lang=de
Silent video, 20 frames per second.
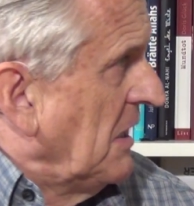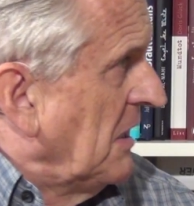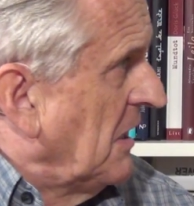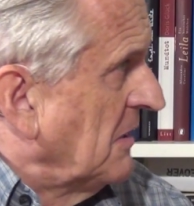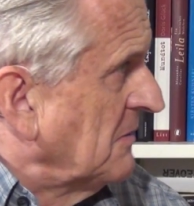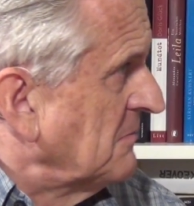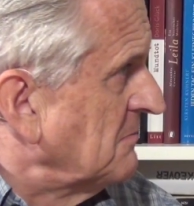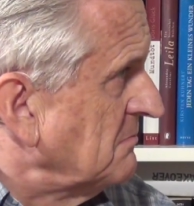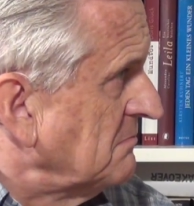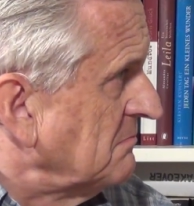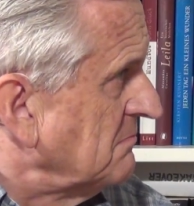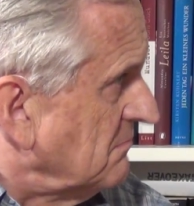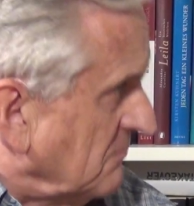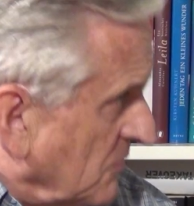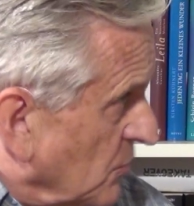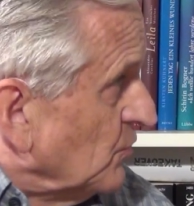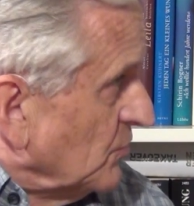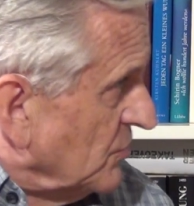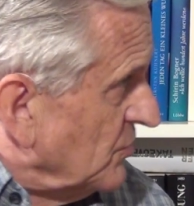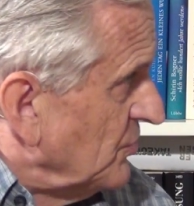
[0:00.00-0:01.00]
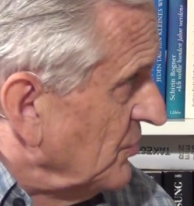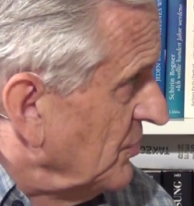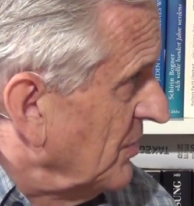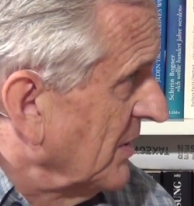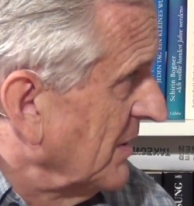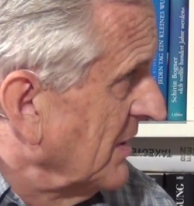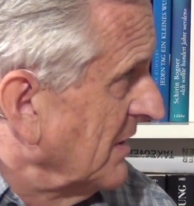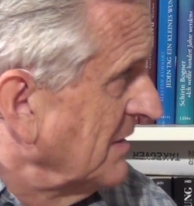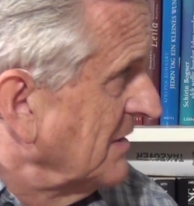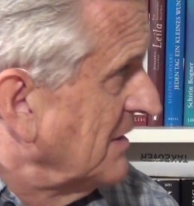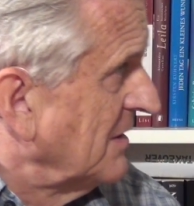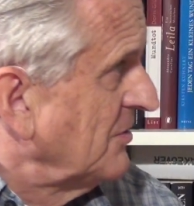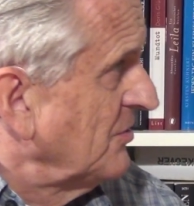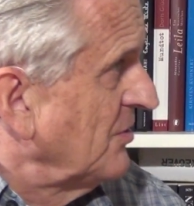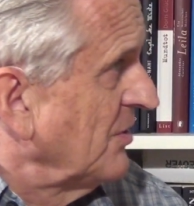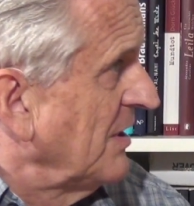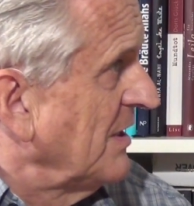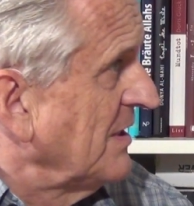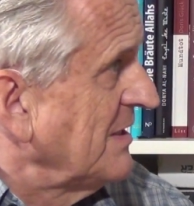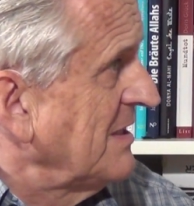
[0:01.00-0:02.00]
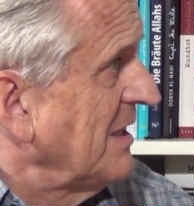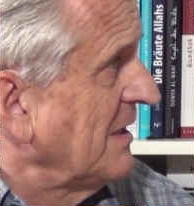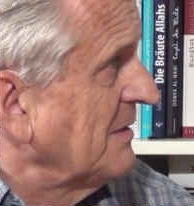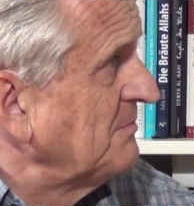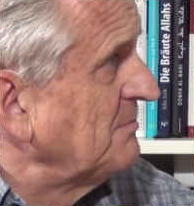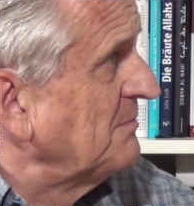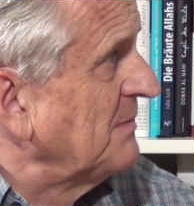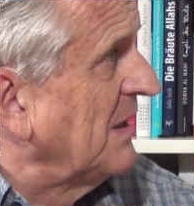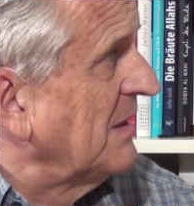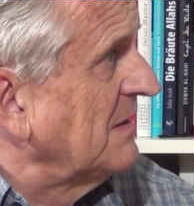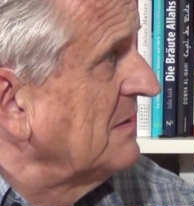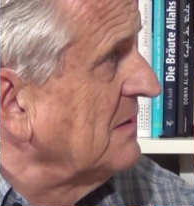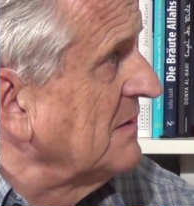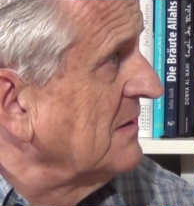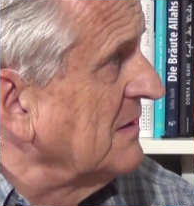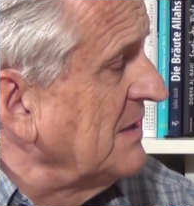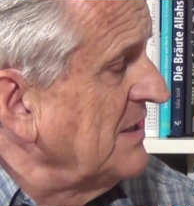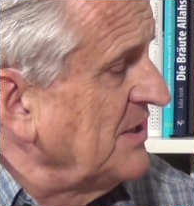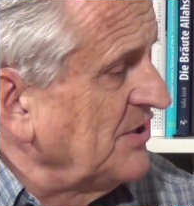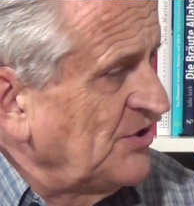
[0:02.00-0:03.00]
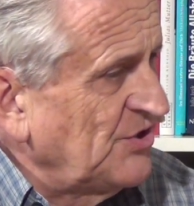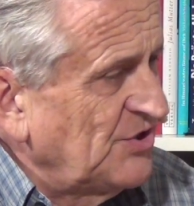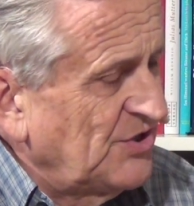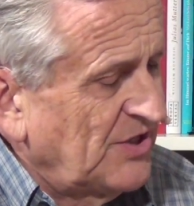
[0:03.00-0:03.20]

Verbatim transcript: haben, und Syrien natürlich, haben alle